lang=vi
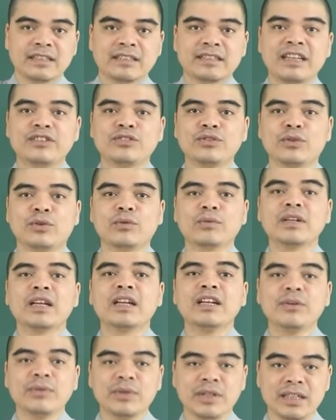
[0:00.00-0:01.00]
Gia chủ cũng
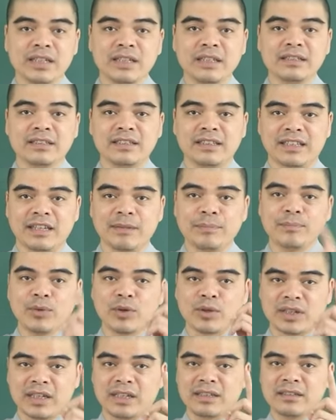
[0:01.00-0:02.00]
nên lưu ý chỉ thắp
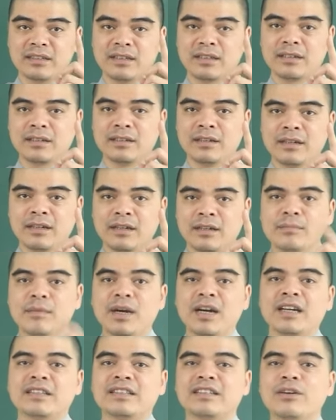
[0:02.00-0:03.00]
một nén hương,
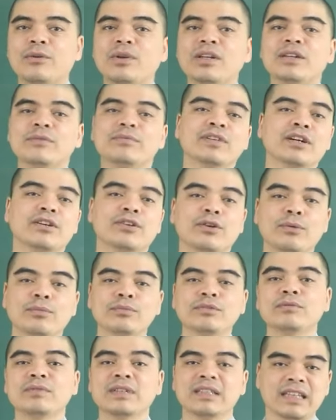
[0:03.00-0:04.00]
bởi theo quan niệm thờ
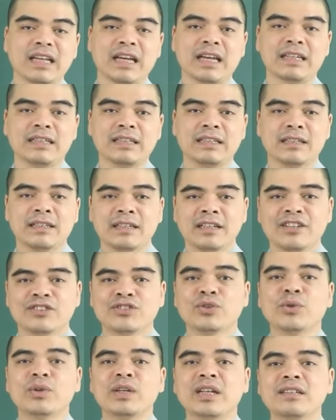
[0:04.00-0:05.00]
cúng trong dân gian ấy,
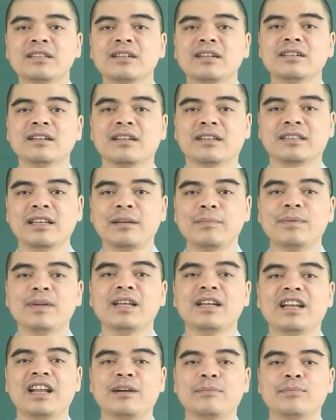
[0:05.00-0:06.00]
số nén hương được thắp
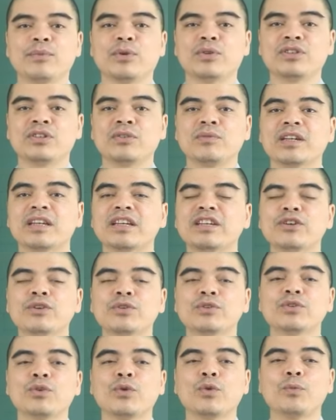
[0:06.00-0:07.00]
lên là một trong những
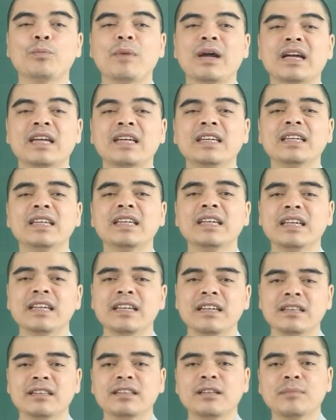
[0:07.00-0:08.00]
yếu tố mang cái ý
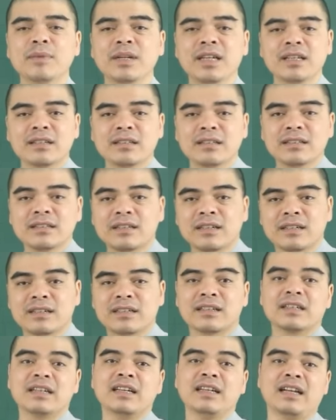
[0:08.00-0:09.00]
nghĩa tâm linh
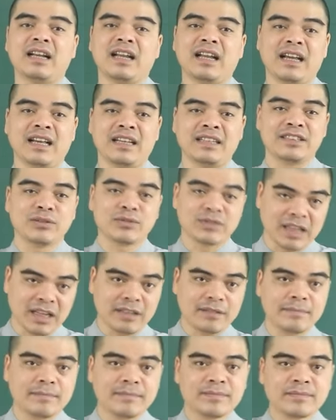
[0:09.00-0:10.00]
cực kỳ là sâu
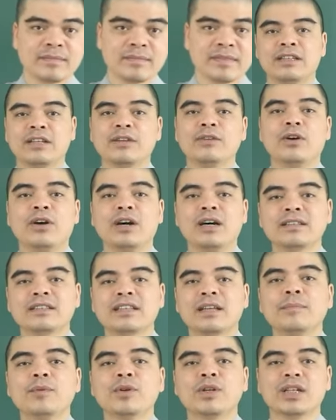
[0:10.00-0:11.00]
sắc. Theo đó,
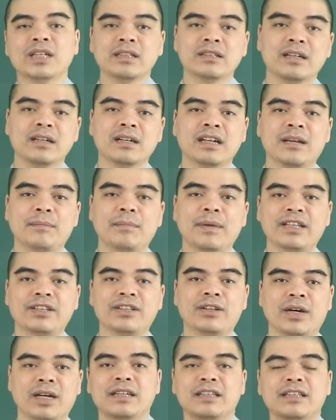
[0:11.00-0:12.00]
thắp một nén hương là bày
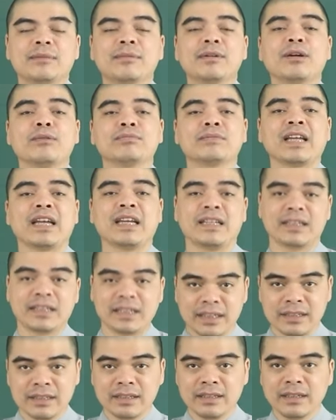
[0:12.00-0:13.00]
tỏ cái tấm lòng thành
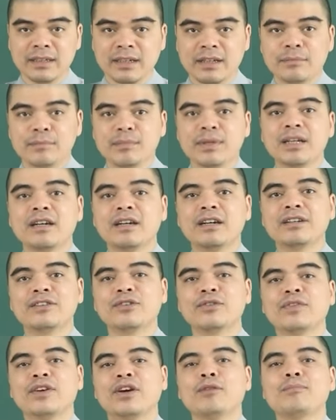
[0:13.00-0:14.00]
kính biết ơn
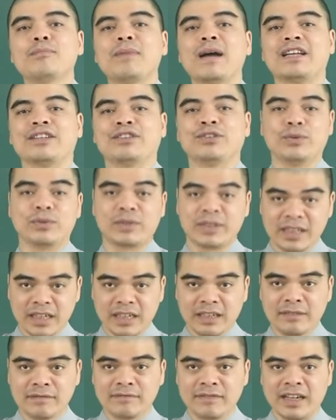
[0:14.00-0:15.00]
đối với ông bà tổ
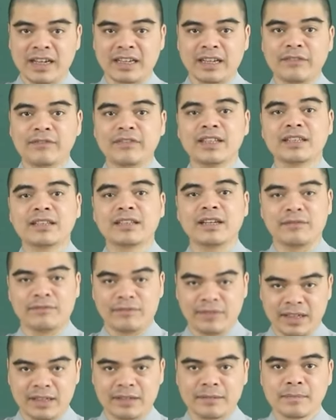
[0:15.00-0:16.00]
tiên và các vị thần
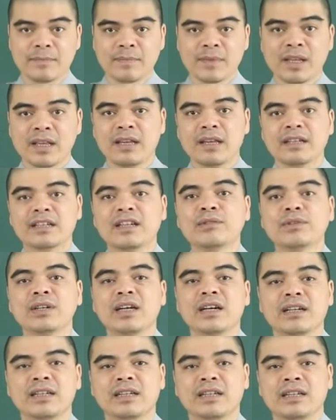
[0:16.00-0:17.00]
Phật. Đồng
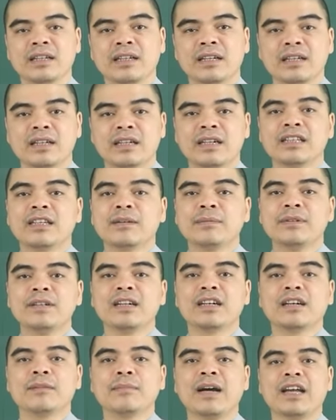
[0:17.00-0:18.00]
thời, khi thắp
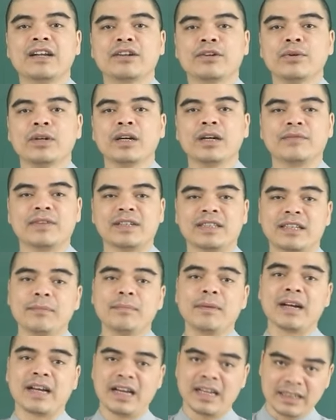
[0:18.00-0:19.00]
hương các bạn cũng cần phải thắp
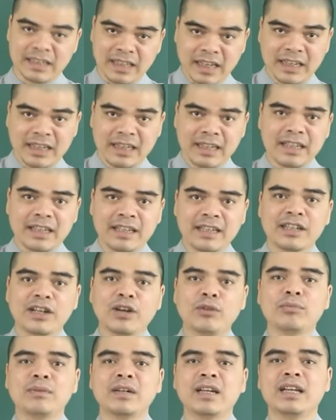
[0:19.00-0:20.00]
bằng hai tay,
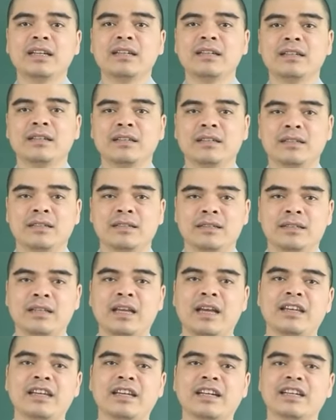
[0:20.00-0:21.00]
không nên
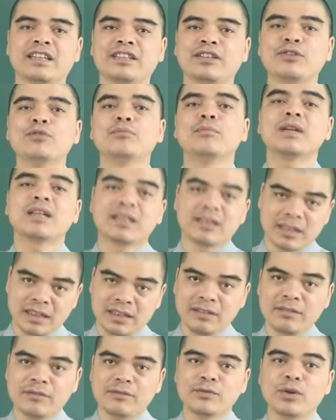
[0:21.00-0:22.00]
thể hiện cái thái độ bất
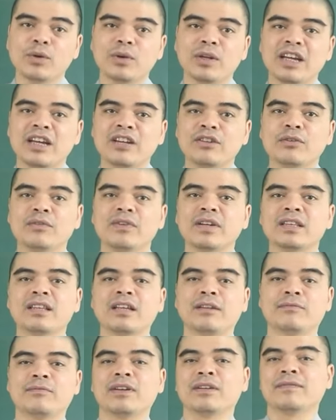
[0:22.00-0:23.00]
kính, vô lễ đối với
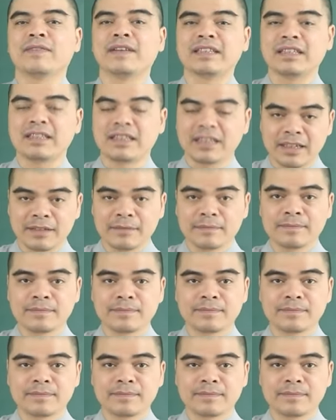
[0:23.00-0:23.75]
thần Phật và gia tiên.